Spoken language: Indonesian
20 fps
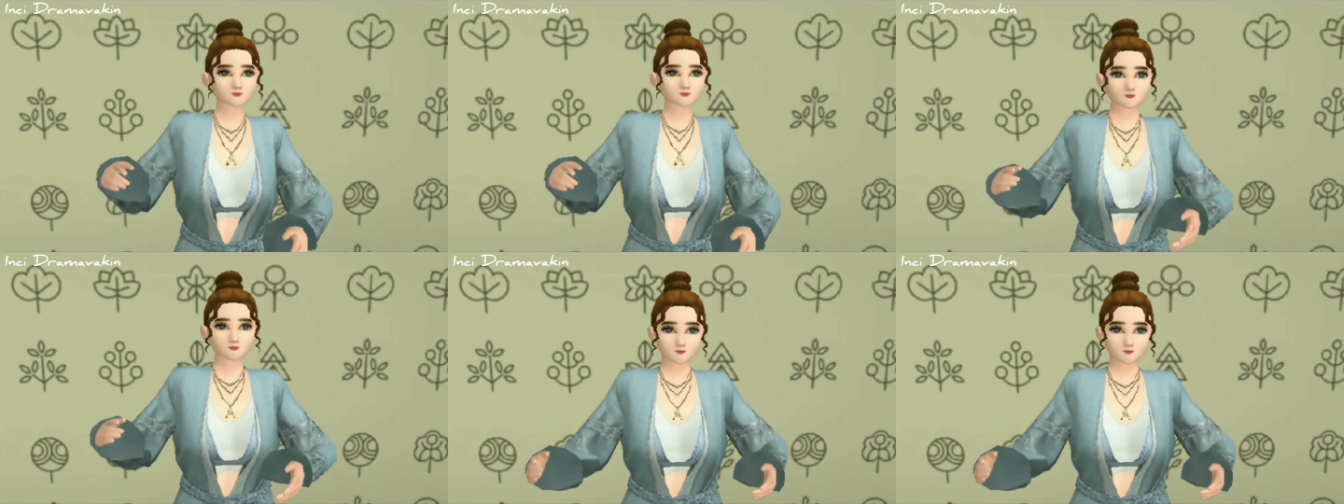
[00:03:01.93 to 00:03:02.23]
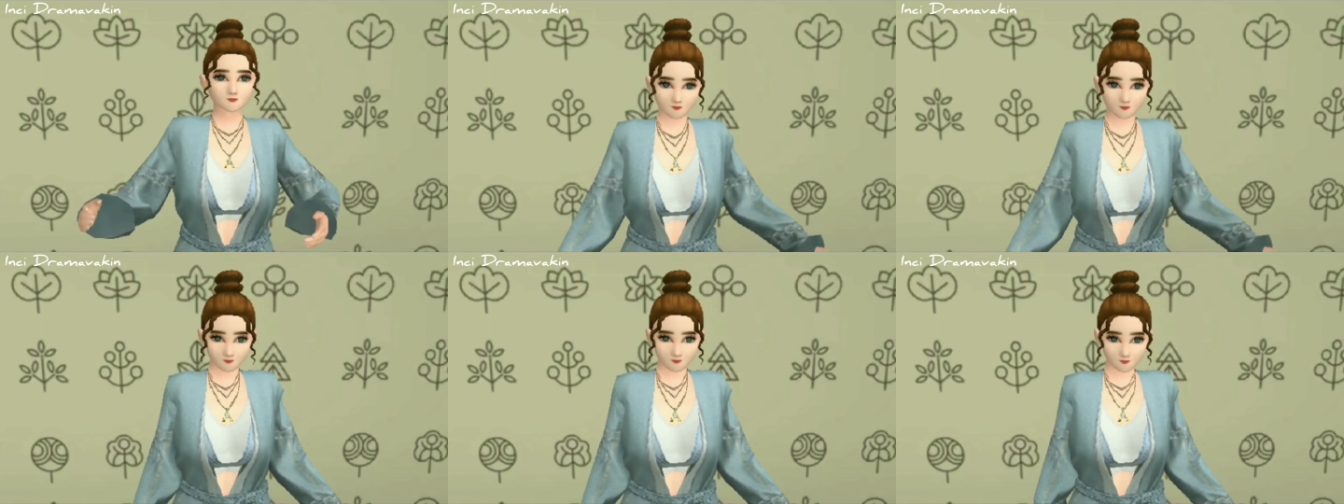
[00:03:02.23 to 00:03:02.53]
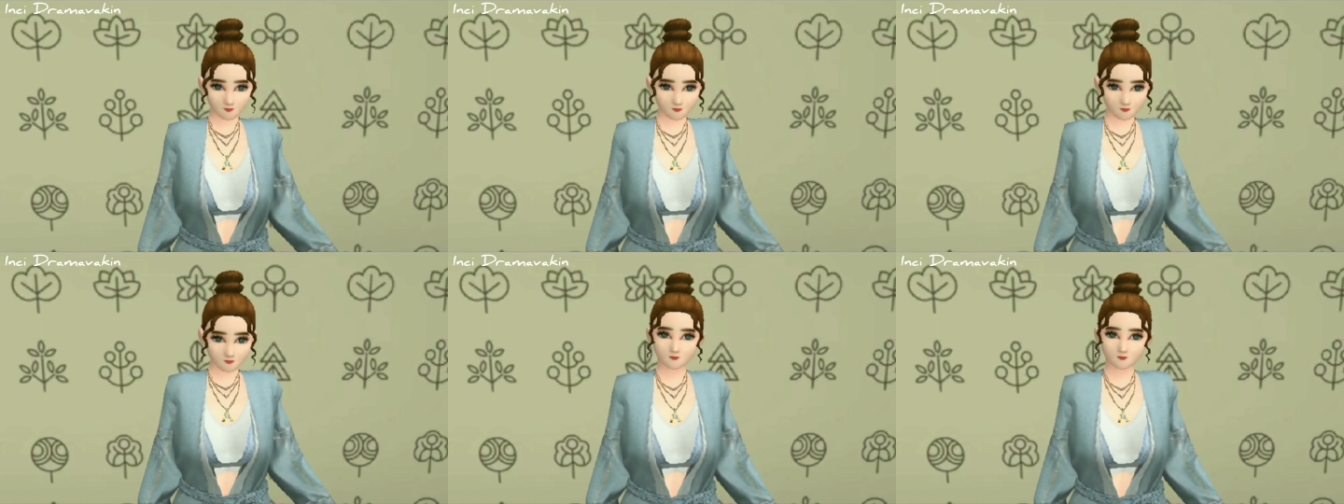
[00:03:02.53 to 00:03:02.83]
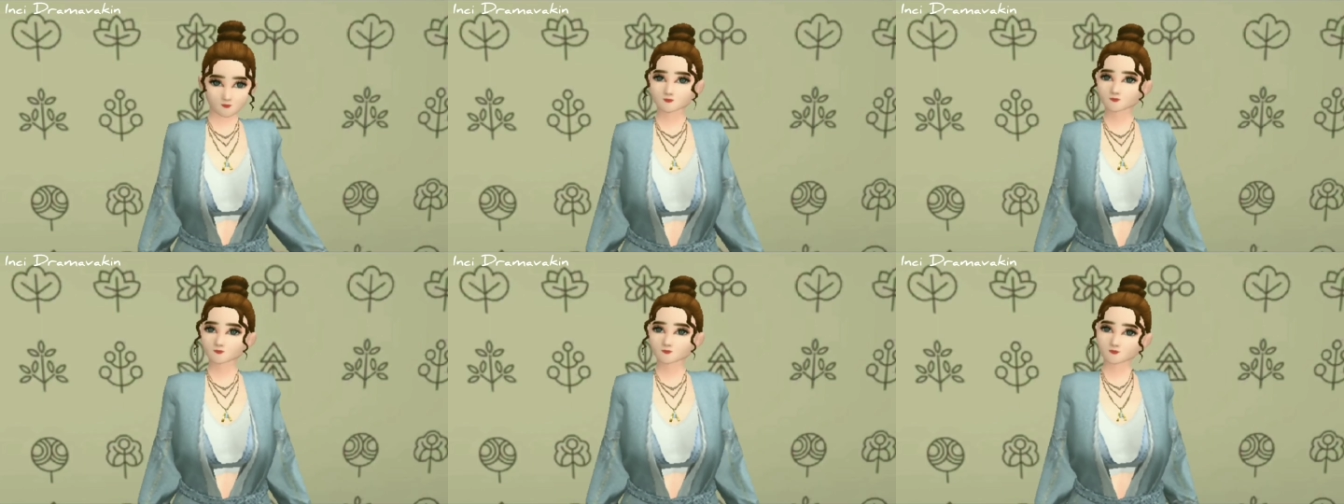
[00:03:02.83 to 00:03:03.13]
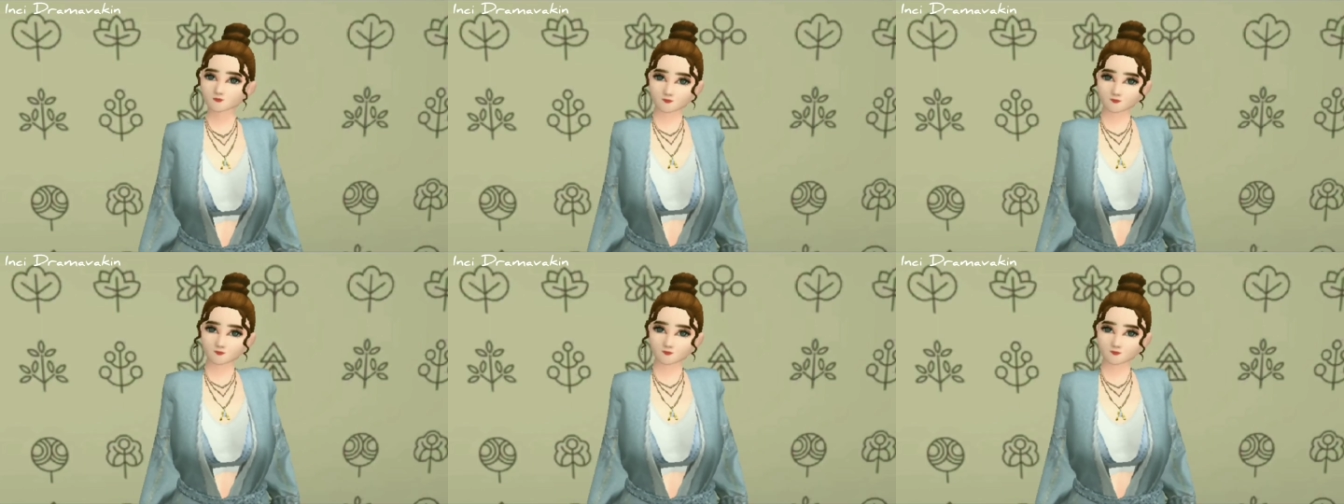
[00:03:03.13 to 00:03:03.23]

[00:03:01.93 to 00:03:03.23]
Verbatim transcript: pertama aku